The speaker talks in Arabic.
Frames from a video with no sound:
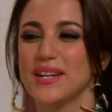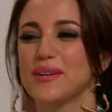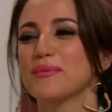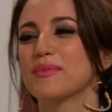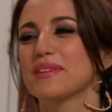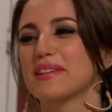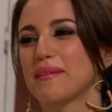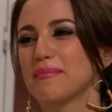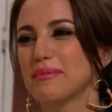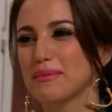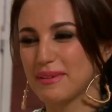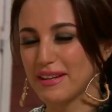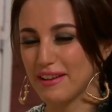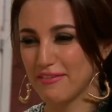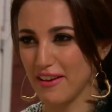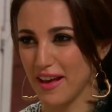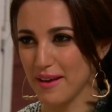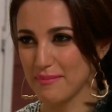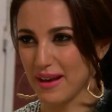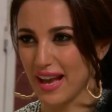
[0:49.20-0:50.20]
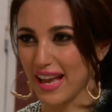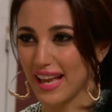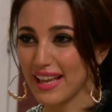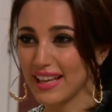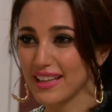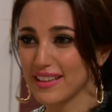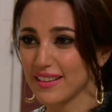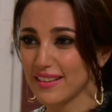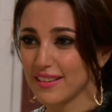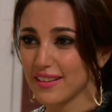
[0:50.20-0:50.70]
والنبي ما انا فاهمه
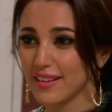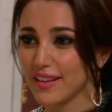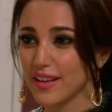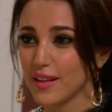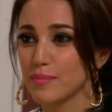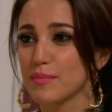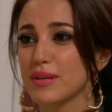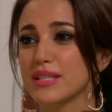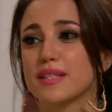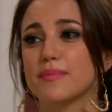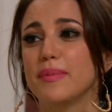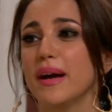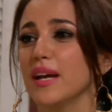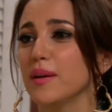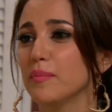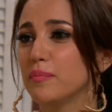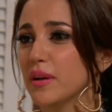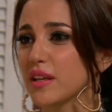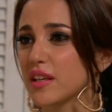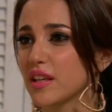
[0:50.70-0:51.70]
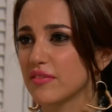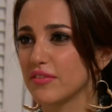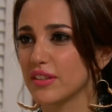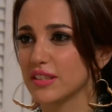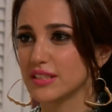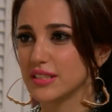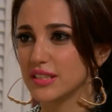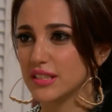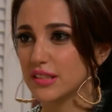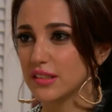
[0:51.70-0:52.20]
حاجه بس بحبك يا
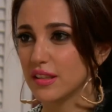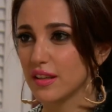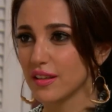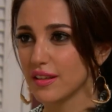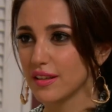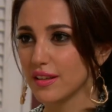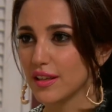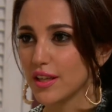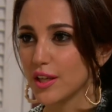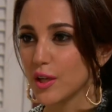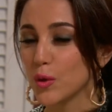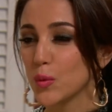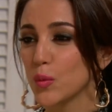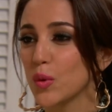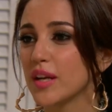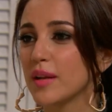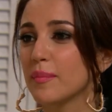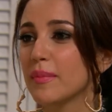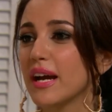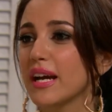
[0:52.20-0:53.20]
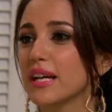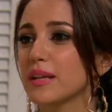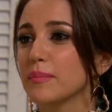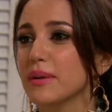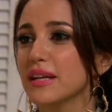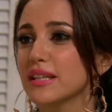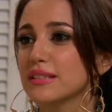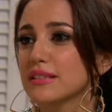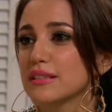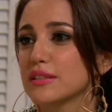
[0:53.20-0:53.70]
فانتين وانا معاك
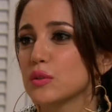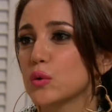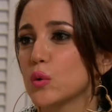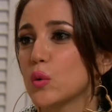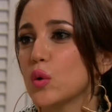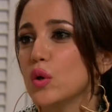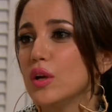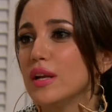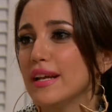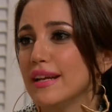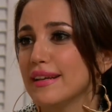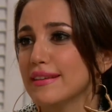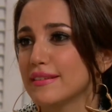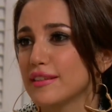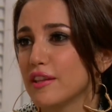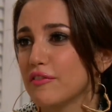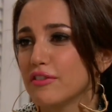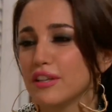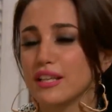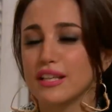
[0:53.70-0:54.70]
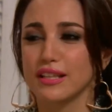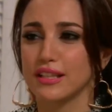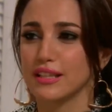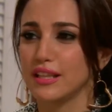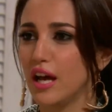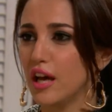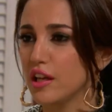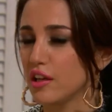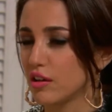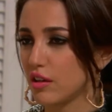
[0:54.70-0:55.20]
بحس ان كل حته فيا كده
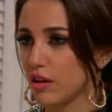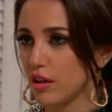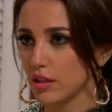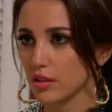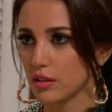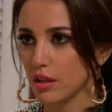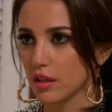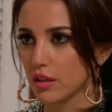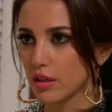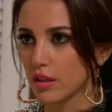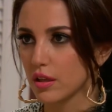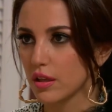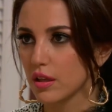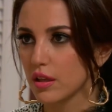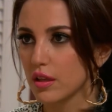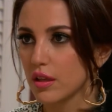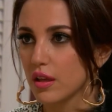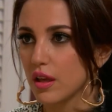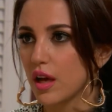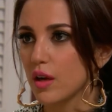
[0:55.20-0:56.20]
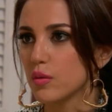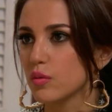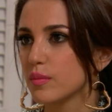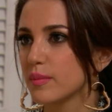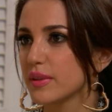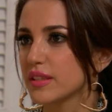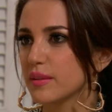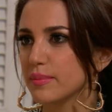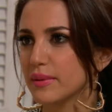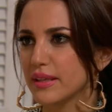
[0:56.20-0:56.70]
على راحتها اول
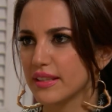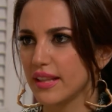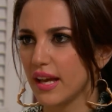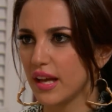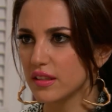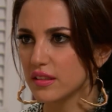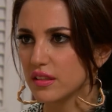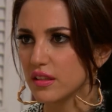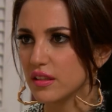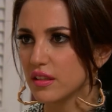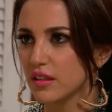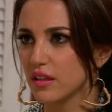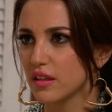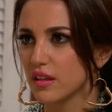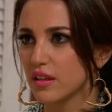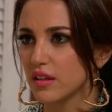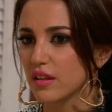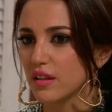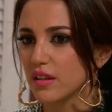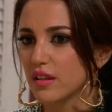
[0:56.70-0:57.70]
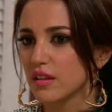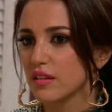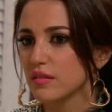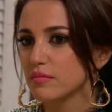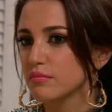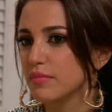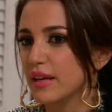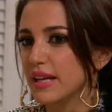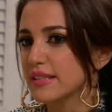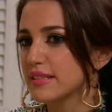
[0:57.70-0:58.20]
ما تبعد عني
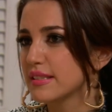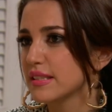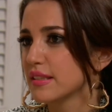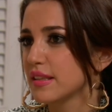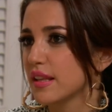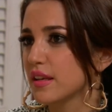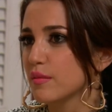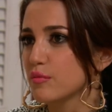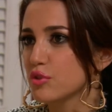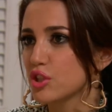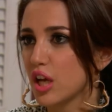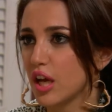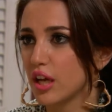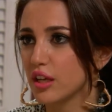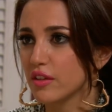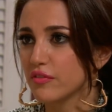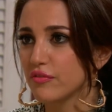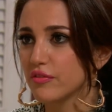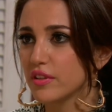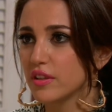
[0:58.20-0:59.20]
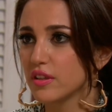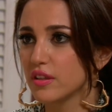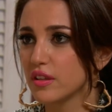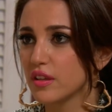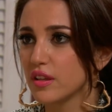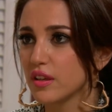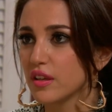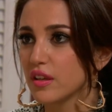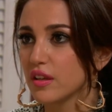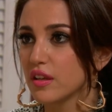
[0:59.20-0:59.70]
بحس ان انا مش عارفني
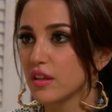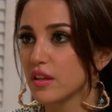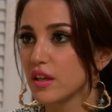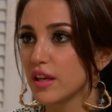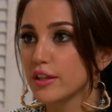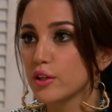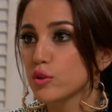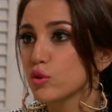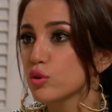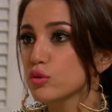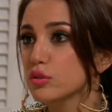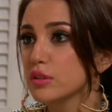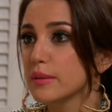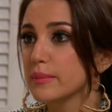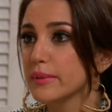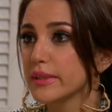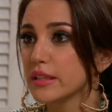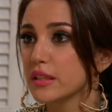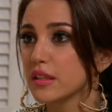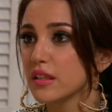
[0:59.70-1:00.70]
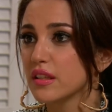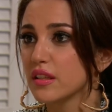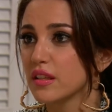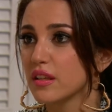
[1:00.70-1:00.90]
انا تهت مني